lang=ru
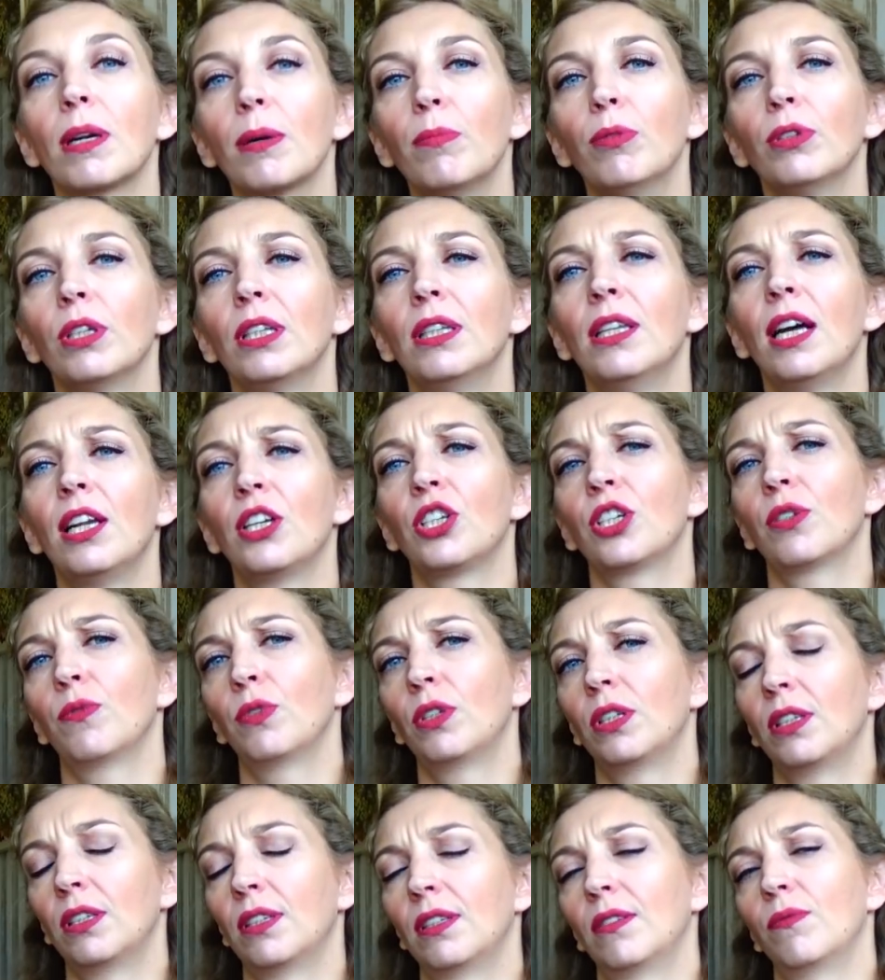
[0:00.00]
работать дальше вот,
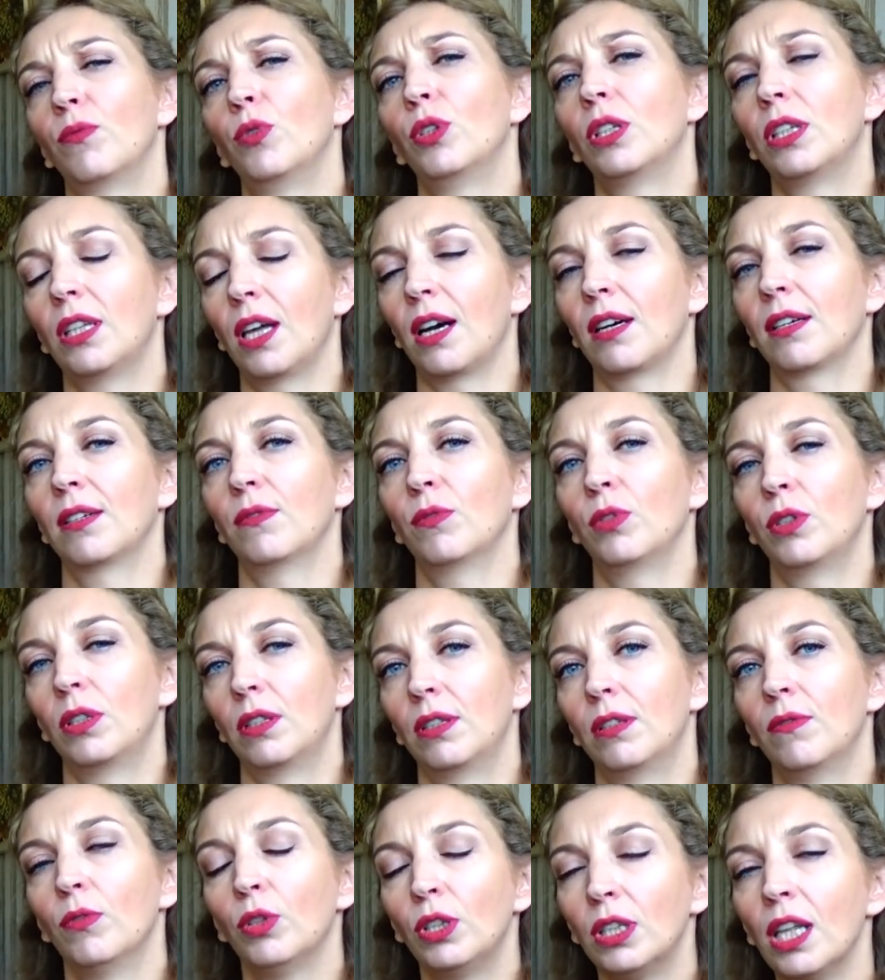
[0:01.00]
вот так. Вот,
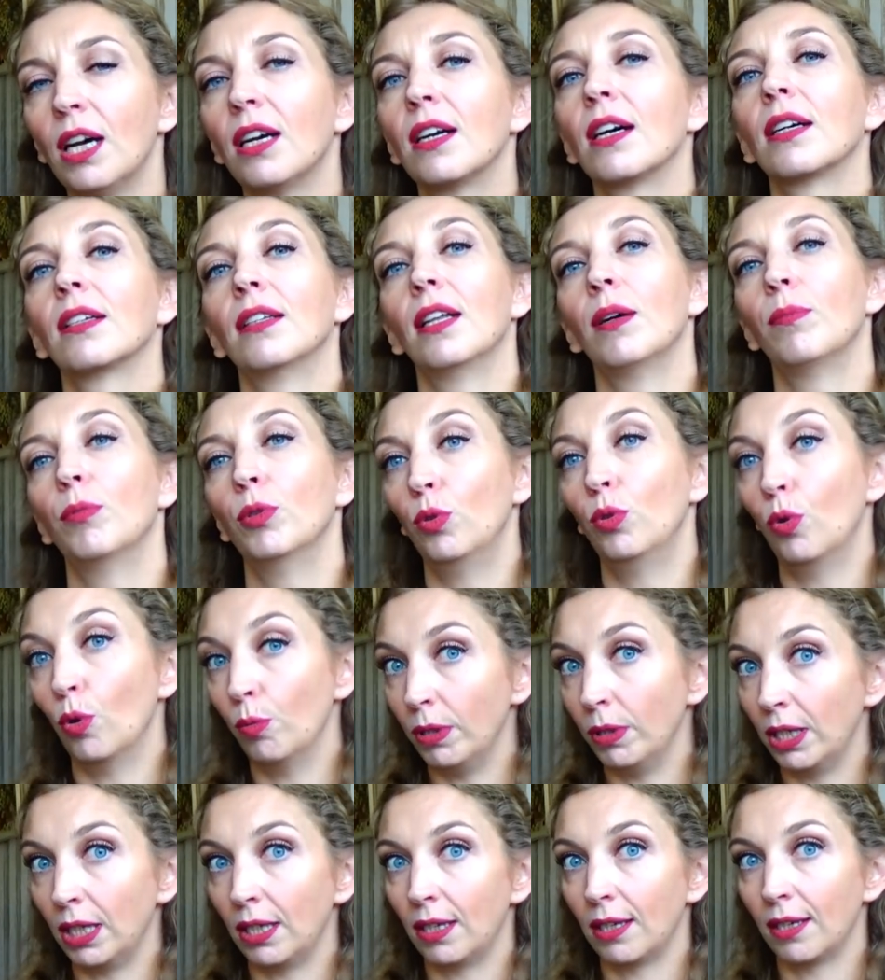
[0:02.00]
вот так, как нам
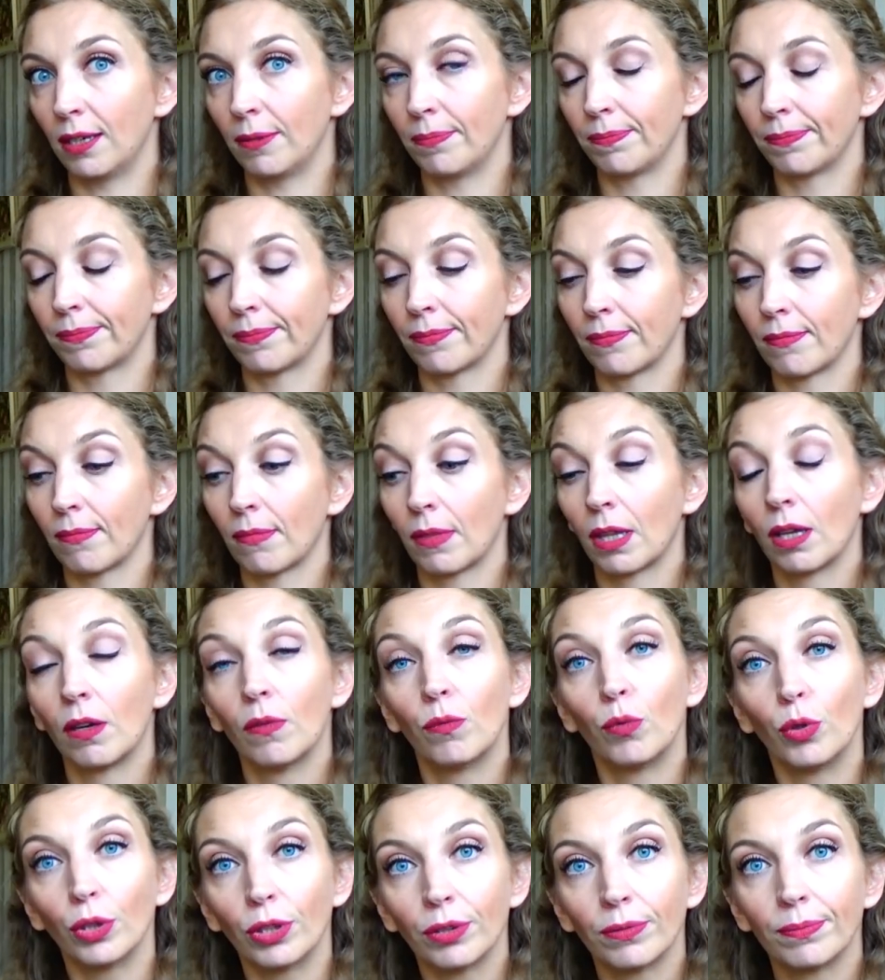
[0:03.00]
удобненько.
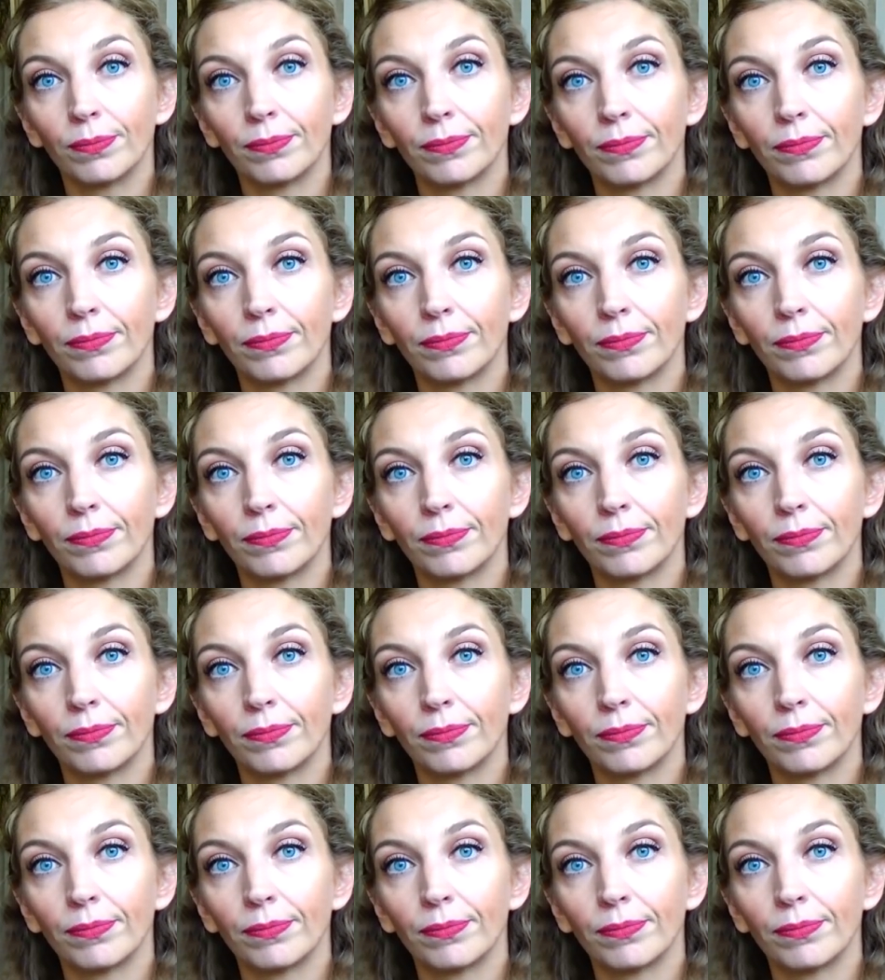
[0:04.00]
Вот.